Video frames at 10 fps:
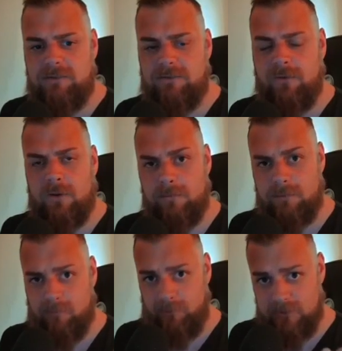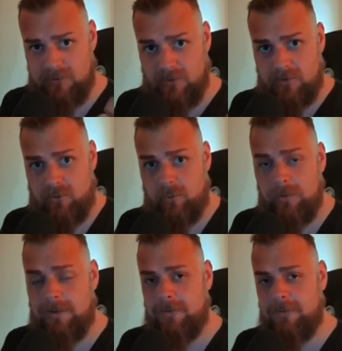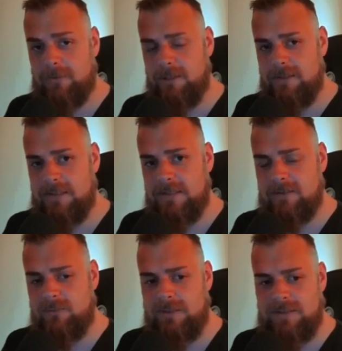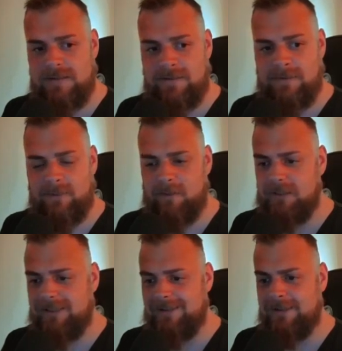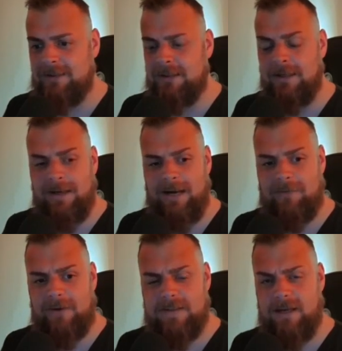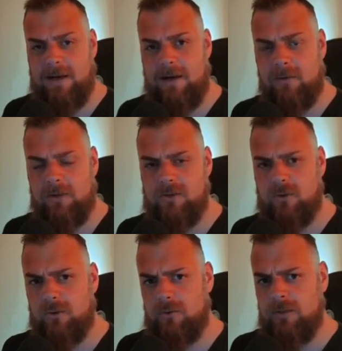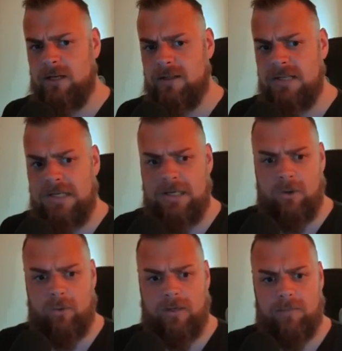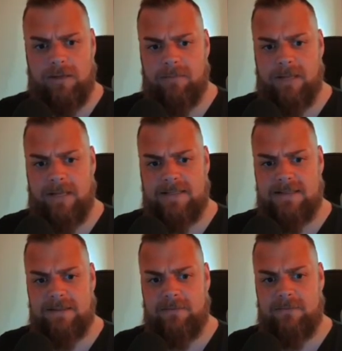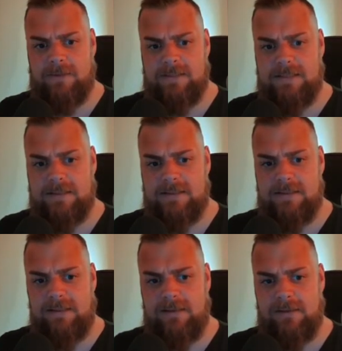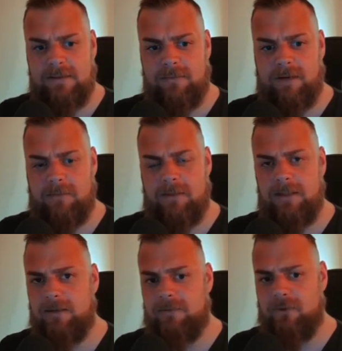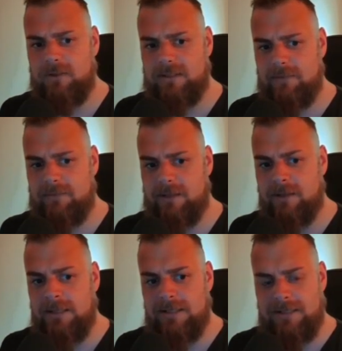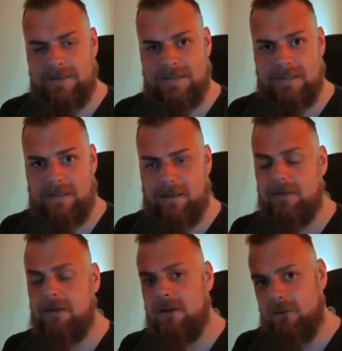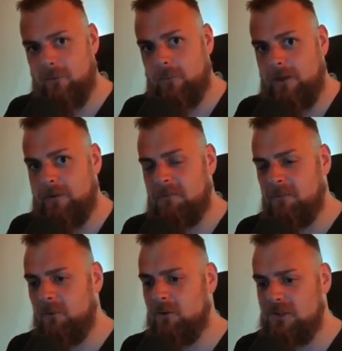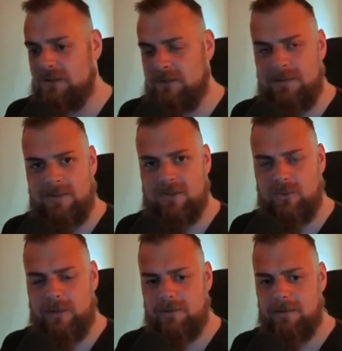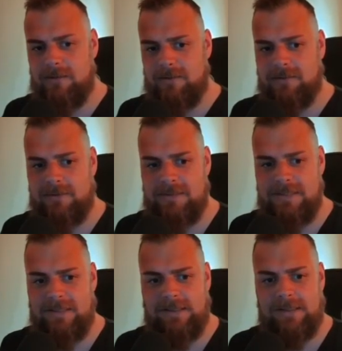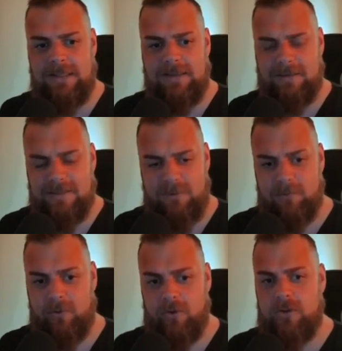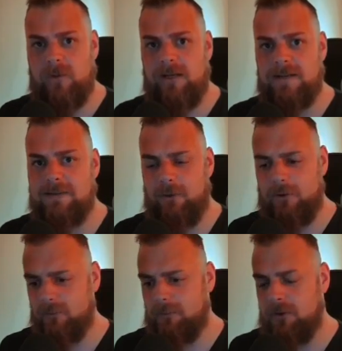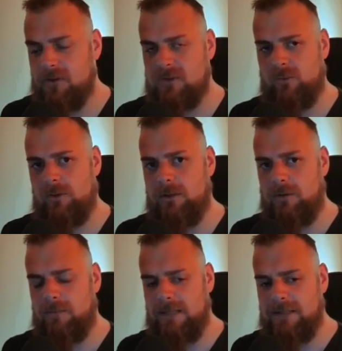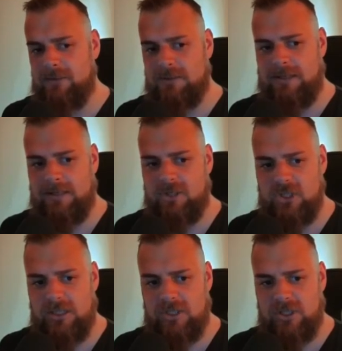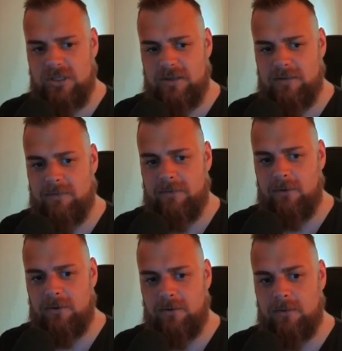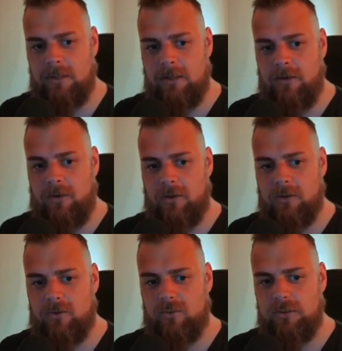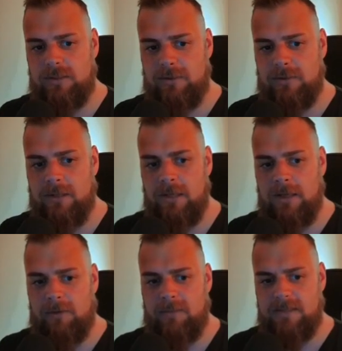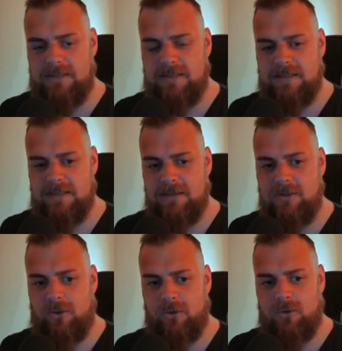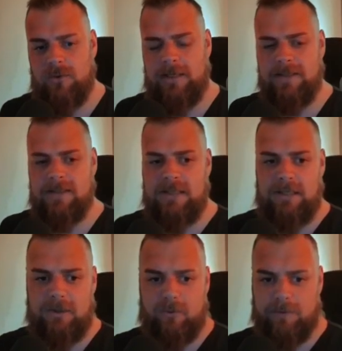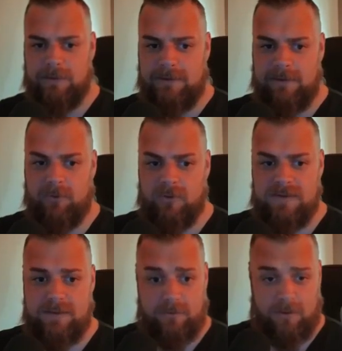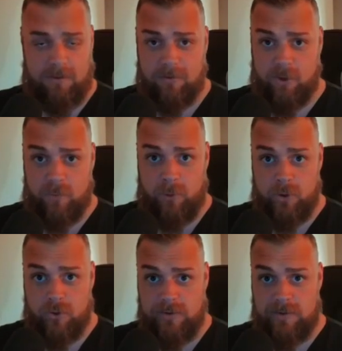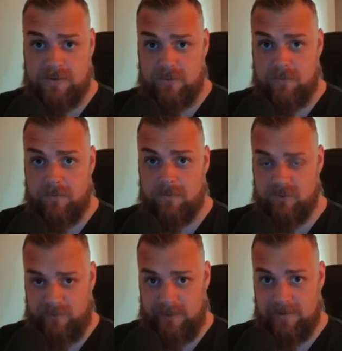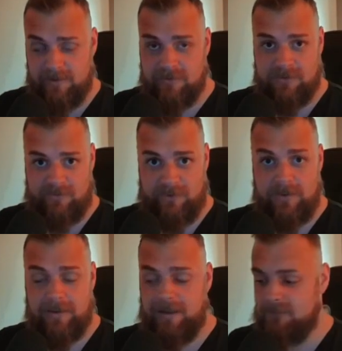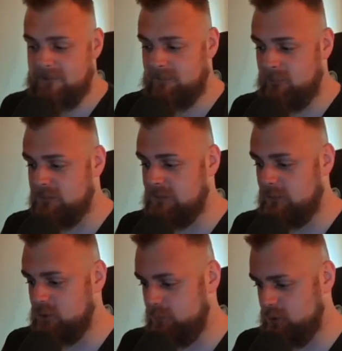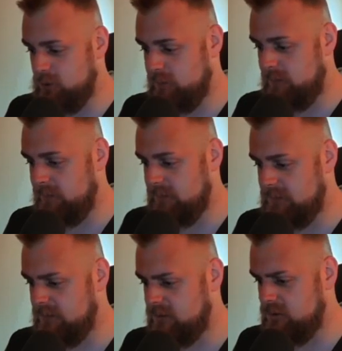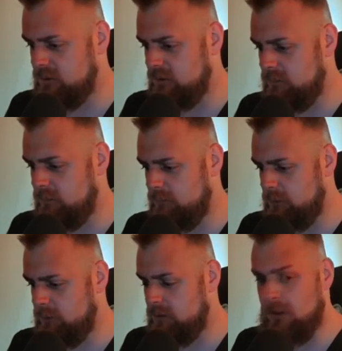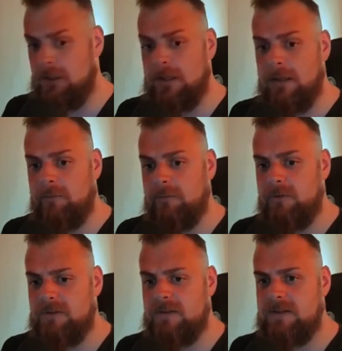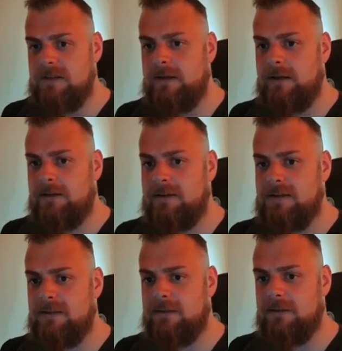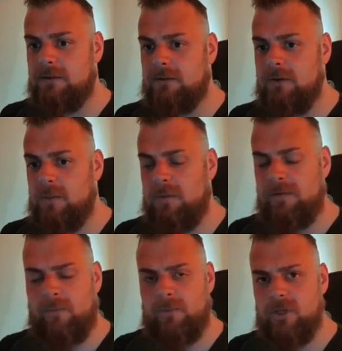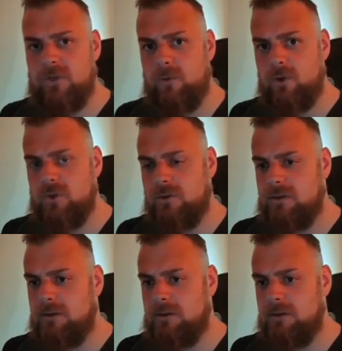wirken, benutzt euren Cooldown, äh, sei es nun jetzt letztendlich beim Krieger, Avatar oder Tollkühnheit oder beim Hexer, finstere Seele, beim Jäger, Volltreffer, ganz egal. Oder beim Mönch, äh, den Xuan, den, den, den Tiger, das bleibt euch überlassen. Euren Burst Cooldown macht ihr dort rein, Schrägstrich wirken, euren Cooldown. Bei mir ist es jetzt hier die Tollkühnheit und äh, dann benutzt ihr noch ein Schmuckstück dazu, soweit, also insofern ihr habt, benutzt ihr noch ein Schmuckstück. Bei mir ist es jetzt hier, Moment, bei mir ist es jetzt hier gerade das äh, PvP-Schmuckstück.